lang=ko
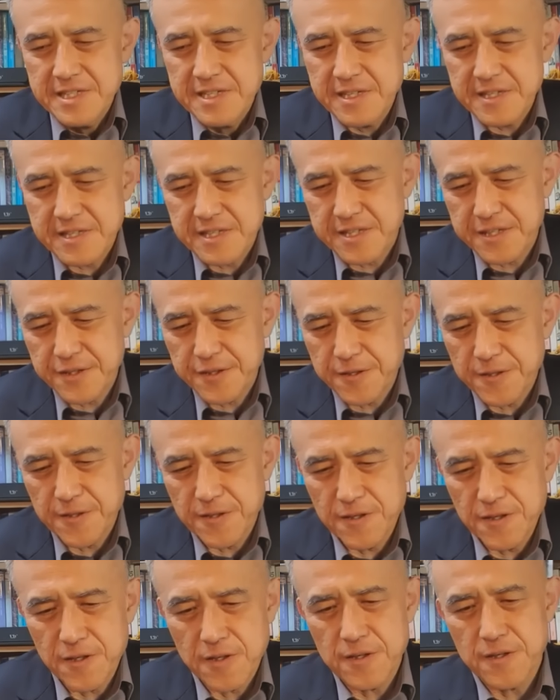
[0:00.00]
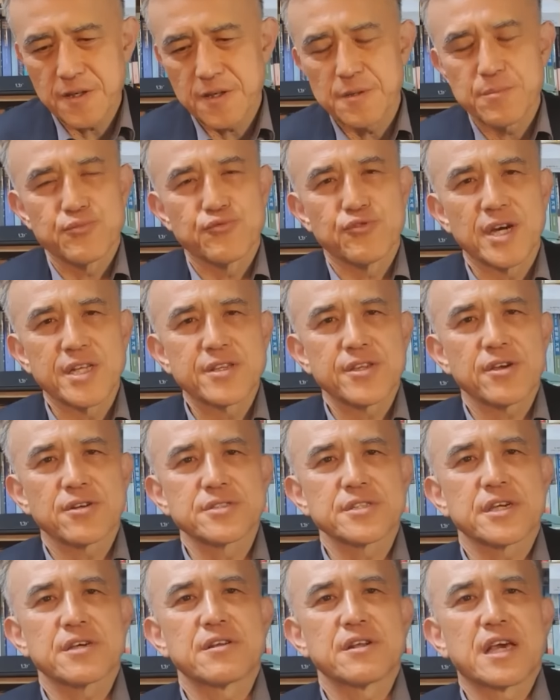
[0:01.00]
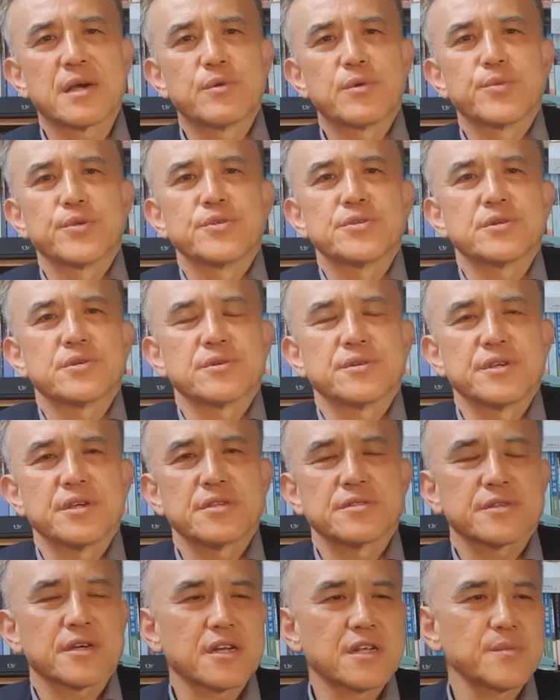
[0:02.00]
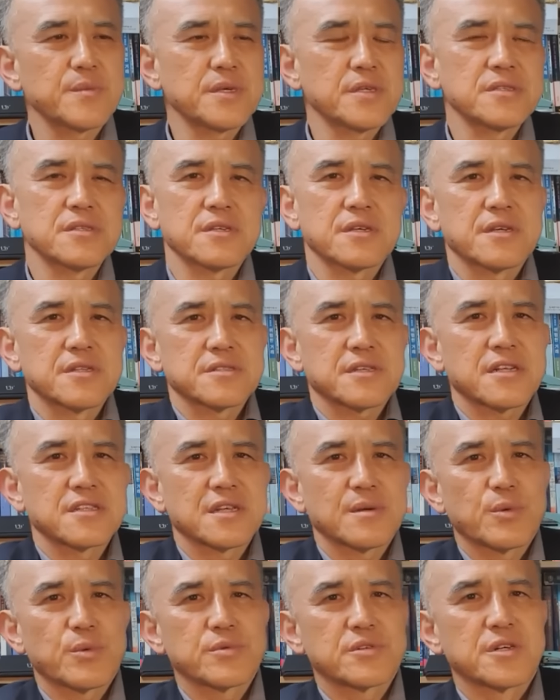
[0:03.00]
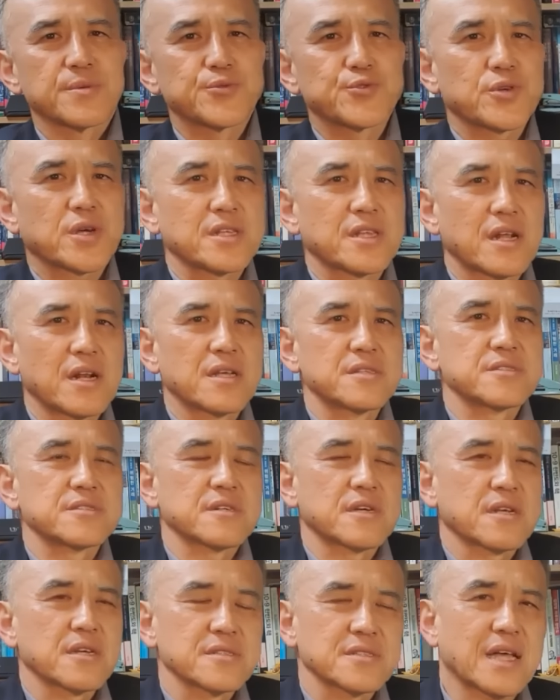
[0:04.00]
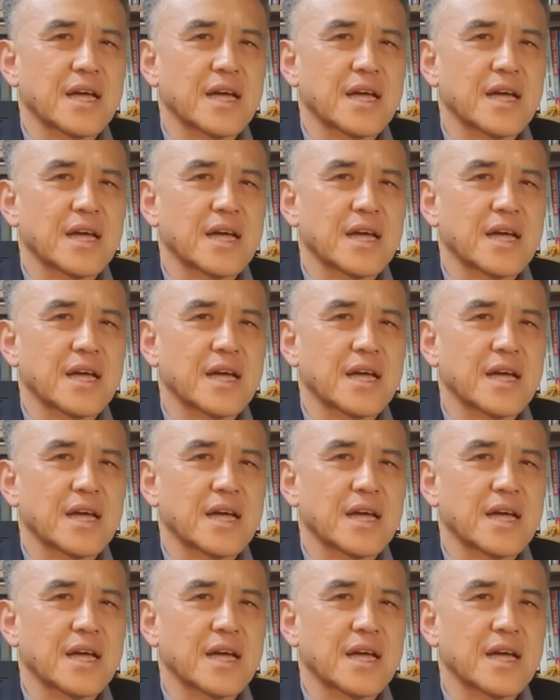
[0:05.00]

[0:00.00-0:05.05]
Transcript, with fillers: 이 기업 무한 경쟁을 해보면요, 이 사람이 이제 살다 보면 급수가 달라지잖아요.